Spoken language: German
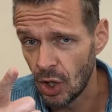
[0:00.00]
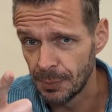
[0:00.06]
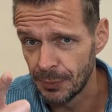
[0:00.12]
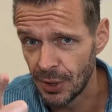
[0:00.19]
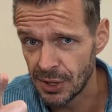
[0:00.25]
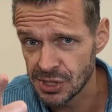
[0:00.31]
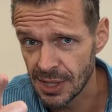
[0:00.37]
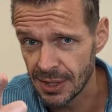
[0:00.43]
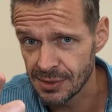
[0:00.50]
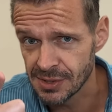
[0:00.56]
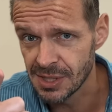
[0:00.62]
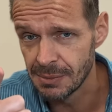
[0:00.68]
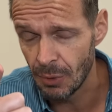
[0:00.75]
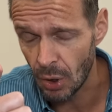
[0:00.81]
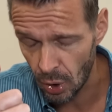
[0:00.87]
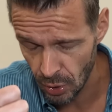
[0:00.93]
ob Deutschland aus
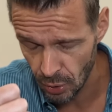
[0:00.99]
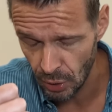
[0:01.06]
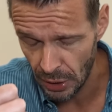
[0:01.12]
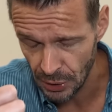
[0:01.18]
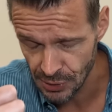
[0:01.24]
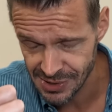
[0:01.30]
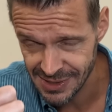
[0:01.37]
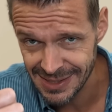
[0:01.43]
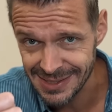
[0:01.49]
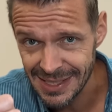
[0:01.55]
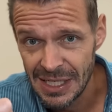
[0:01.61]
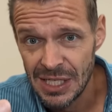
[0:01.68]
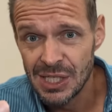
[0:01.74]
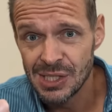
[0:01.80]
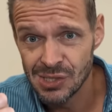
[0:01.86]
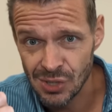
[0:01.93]
dem Euro austritt,
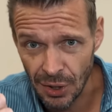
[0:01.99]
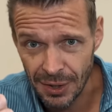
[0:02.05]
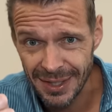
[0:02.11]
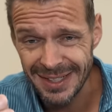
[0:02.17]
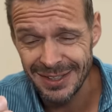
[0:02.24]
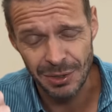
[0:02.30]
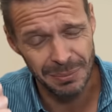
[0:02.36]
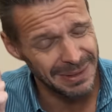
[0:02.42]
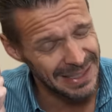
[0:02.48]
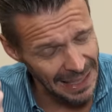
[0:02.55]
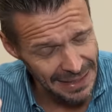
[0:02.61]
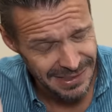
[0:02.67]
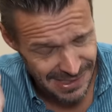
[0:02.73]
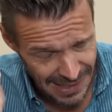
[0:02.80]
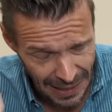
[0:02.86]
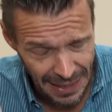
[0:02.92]
sondern dich um
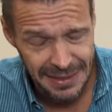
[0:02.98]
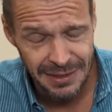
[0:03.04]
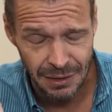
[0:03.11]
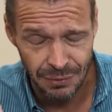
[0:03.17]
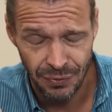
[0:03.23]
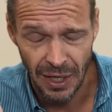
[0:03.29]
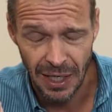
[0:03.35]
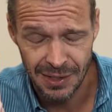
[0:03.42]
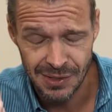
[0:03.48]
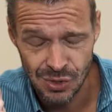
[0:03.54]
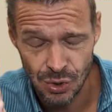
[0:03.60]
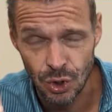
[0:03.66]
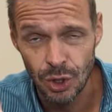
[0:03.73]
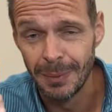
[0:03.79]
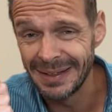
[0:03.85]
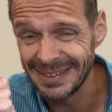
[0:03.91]
ganz andere Fragen zu
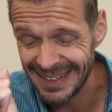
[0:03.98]
kümmern,